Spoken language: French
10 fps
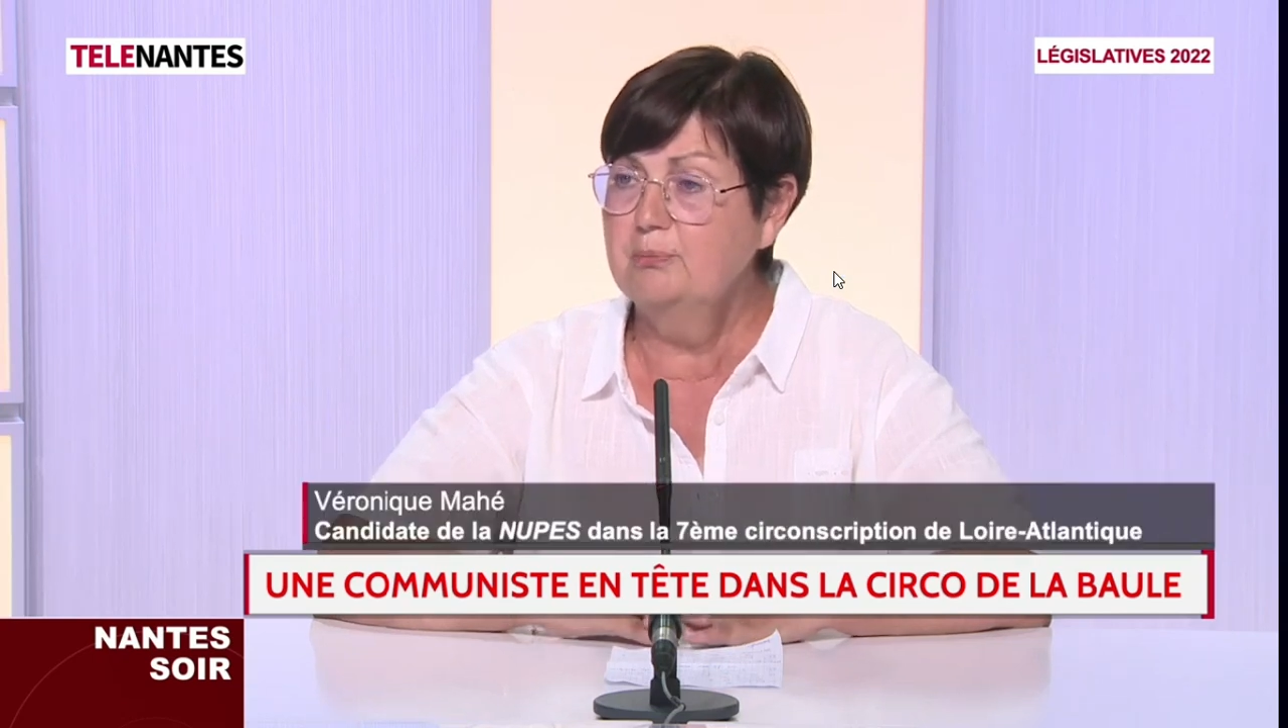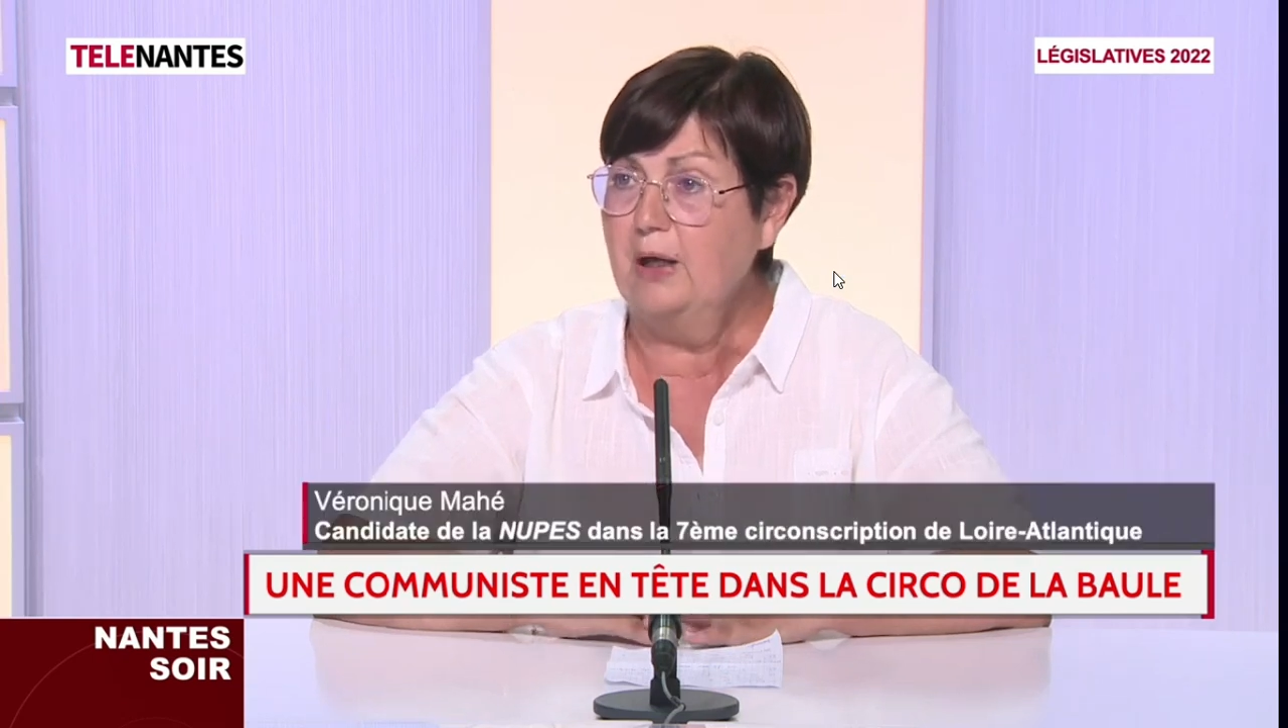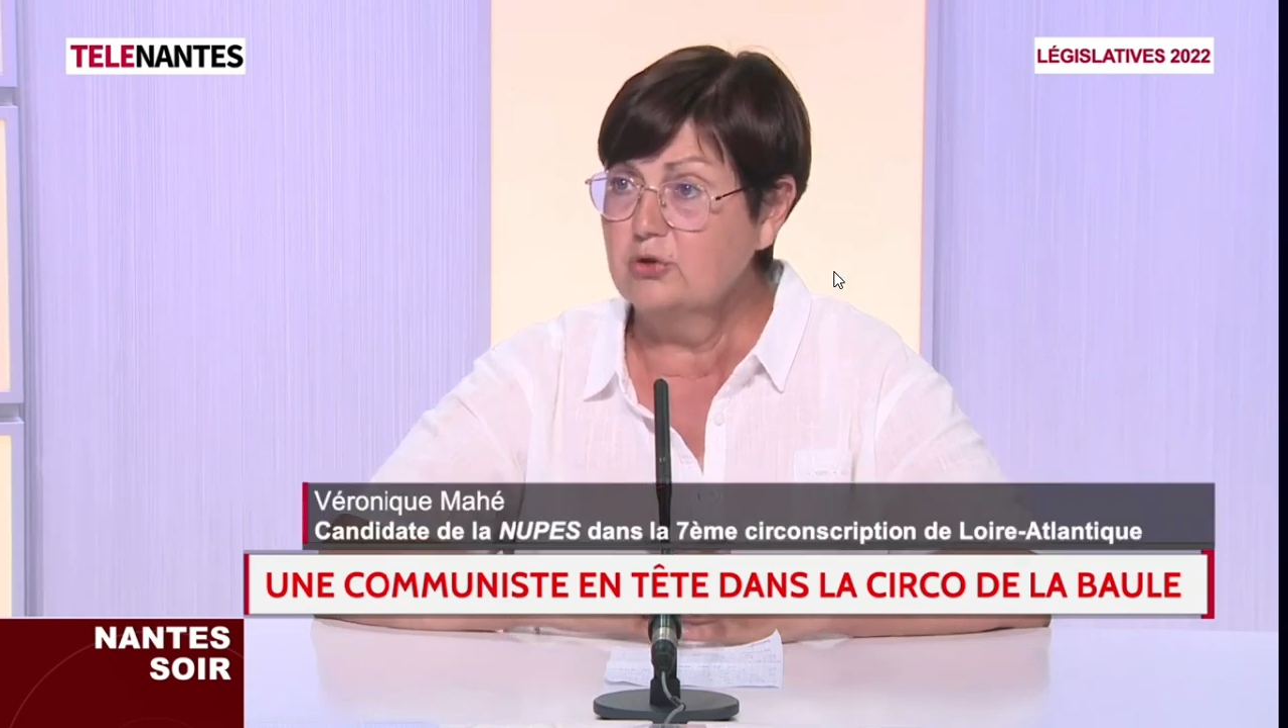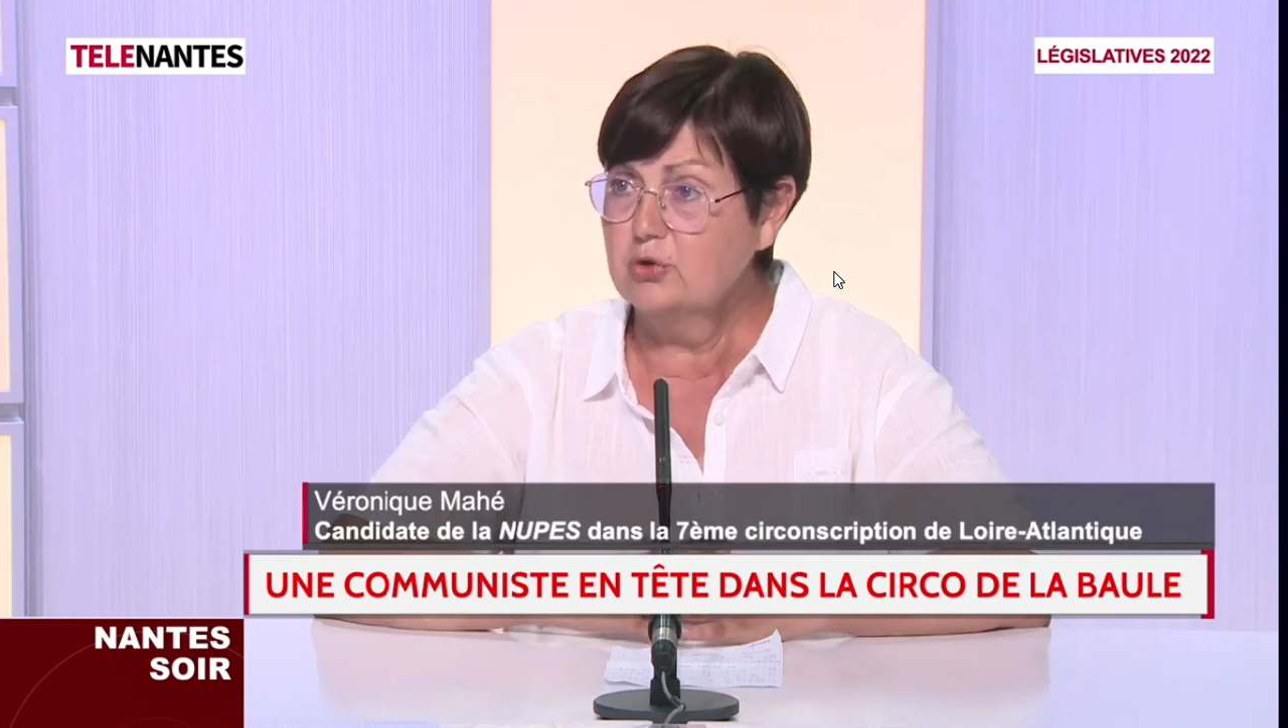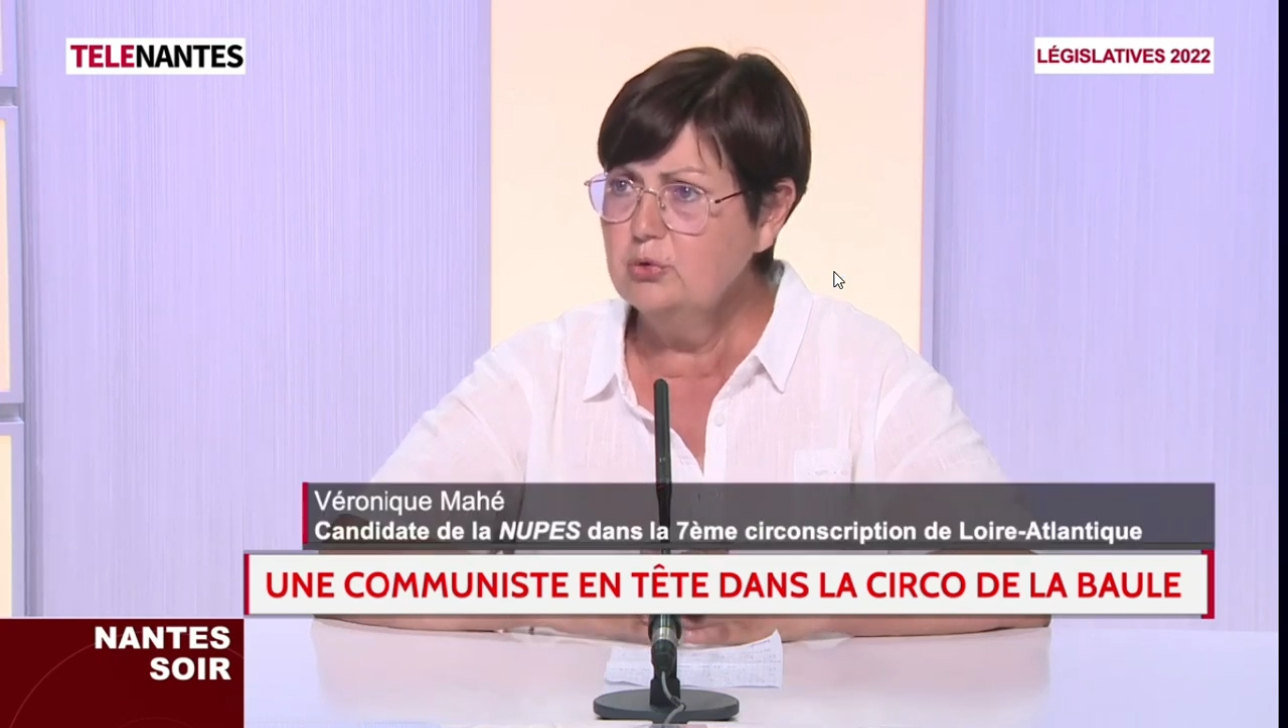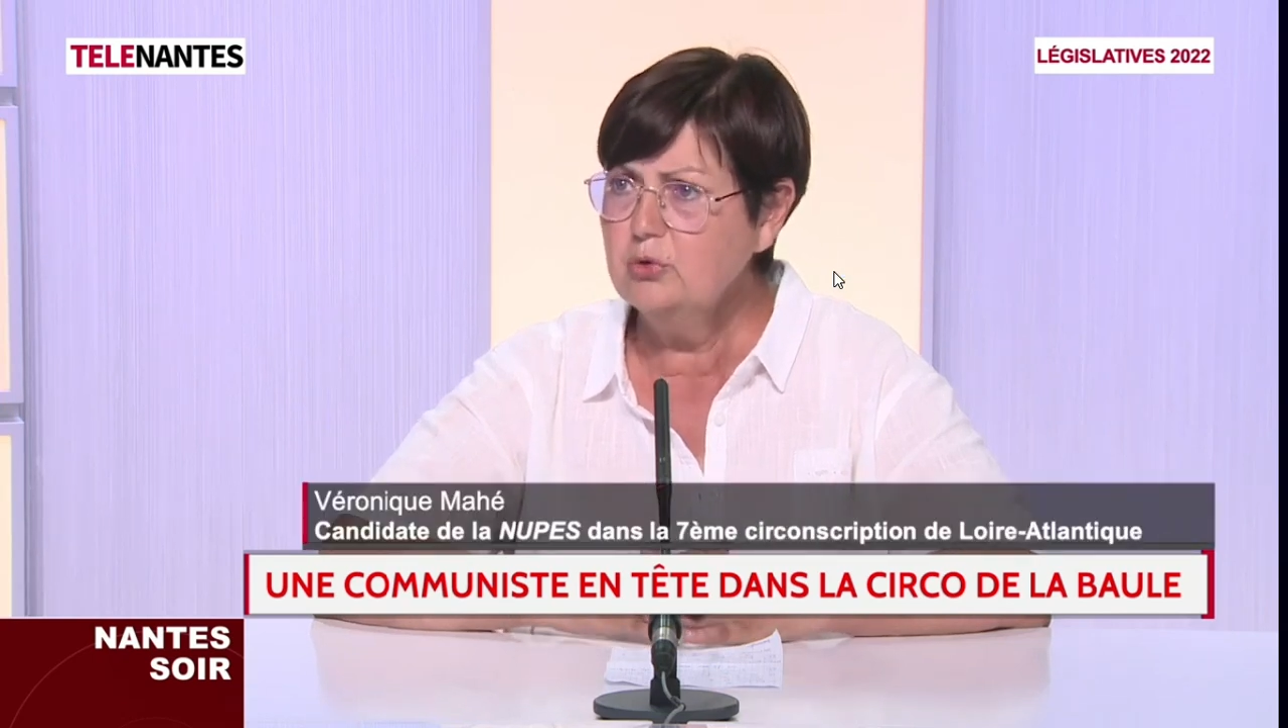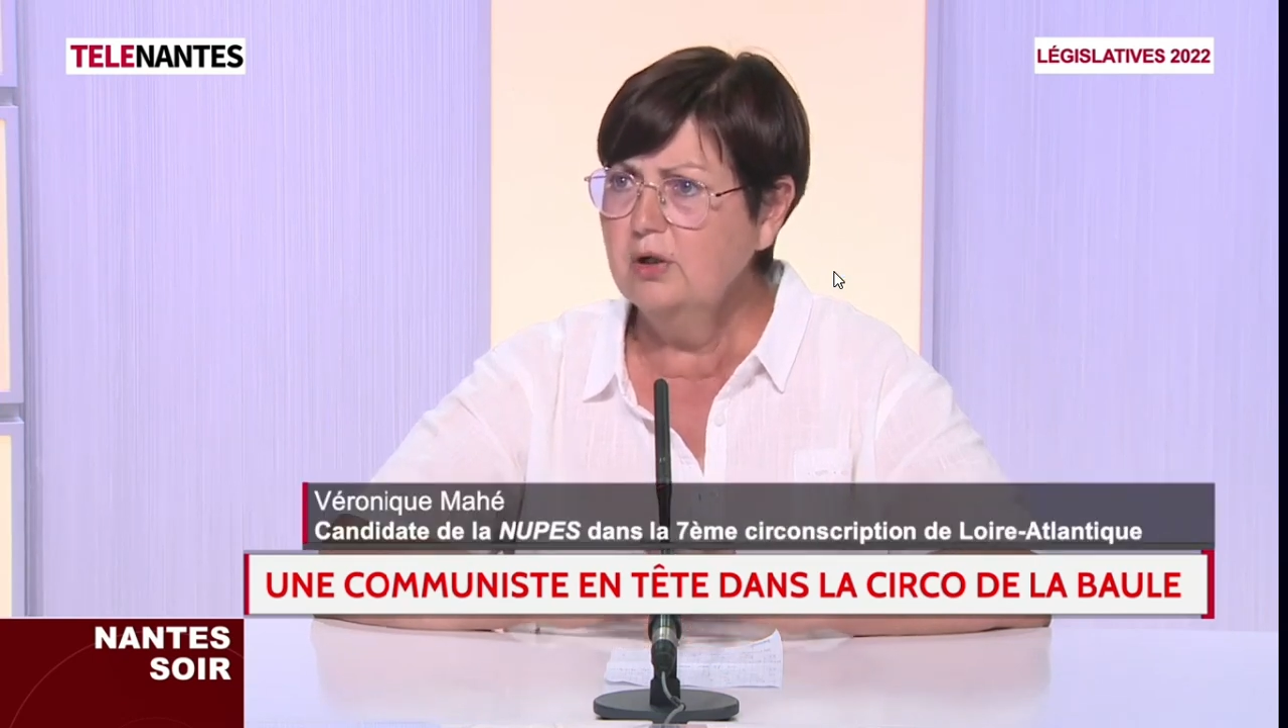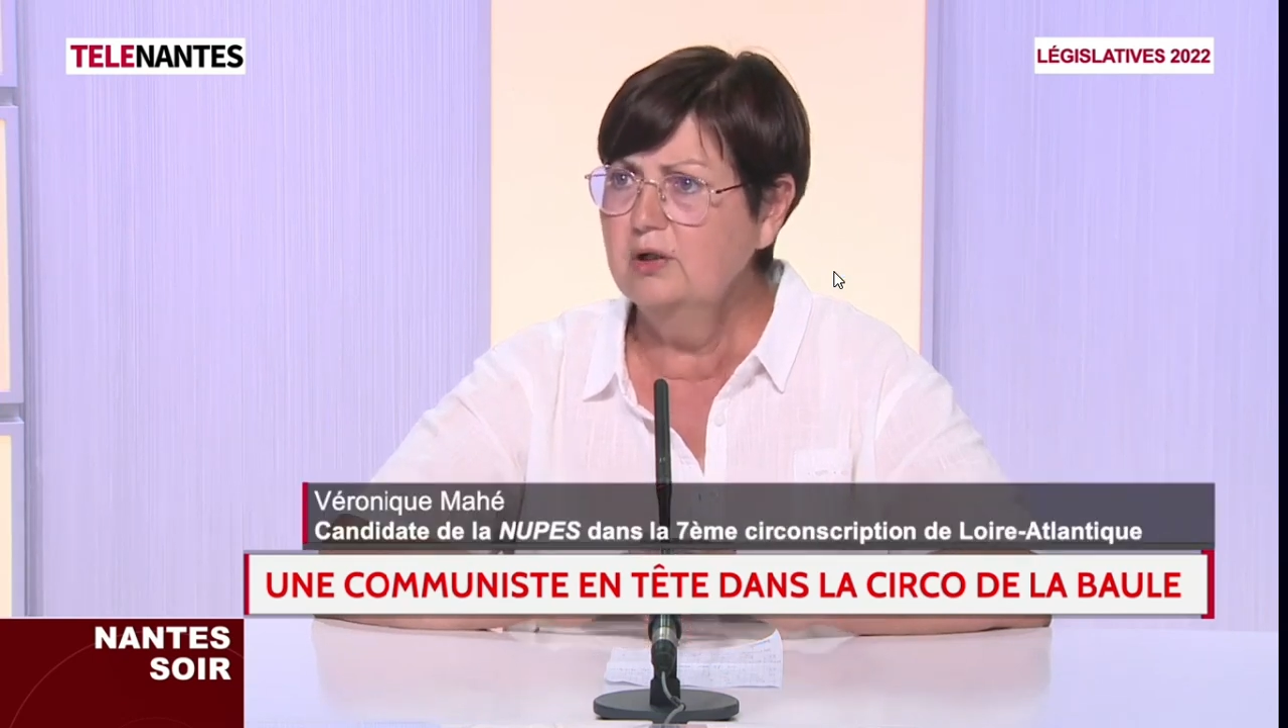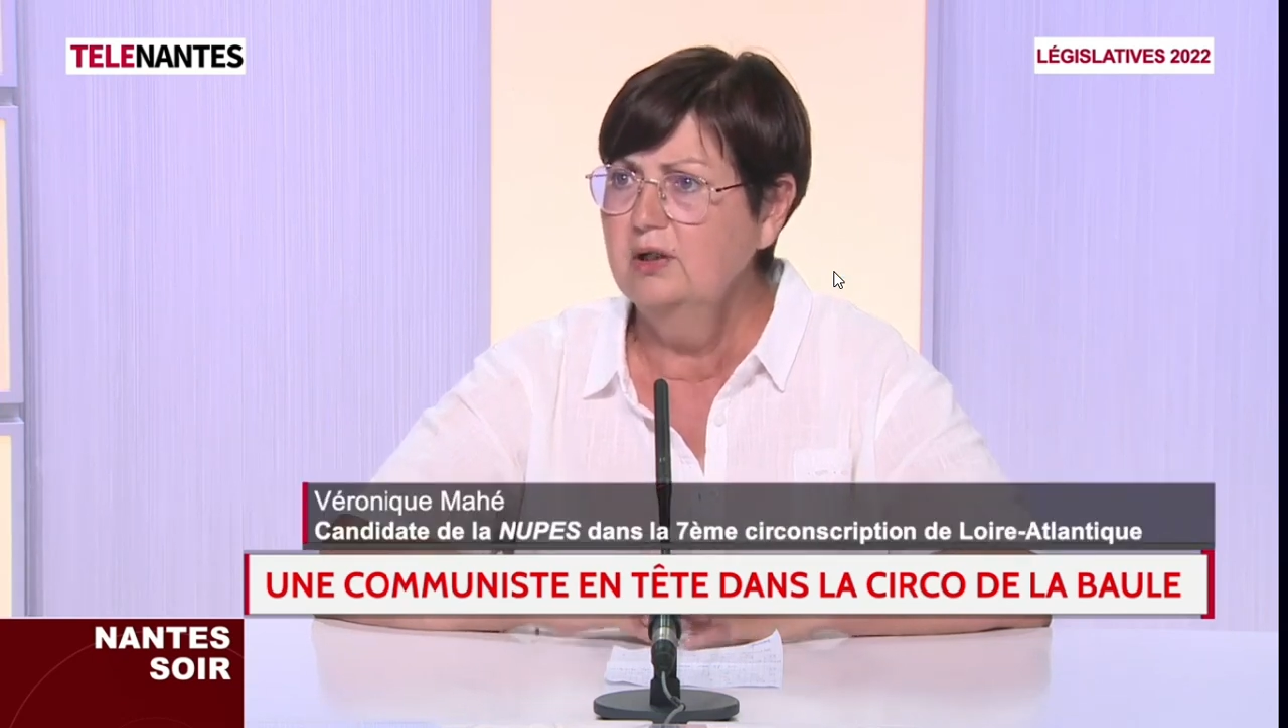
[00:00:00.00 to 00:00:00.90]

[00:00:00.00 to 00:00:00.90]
par jour,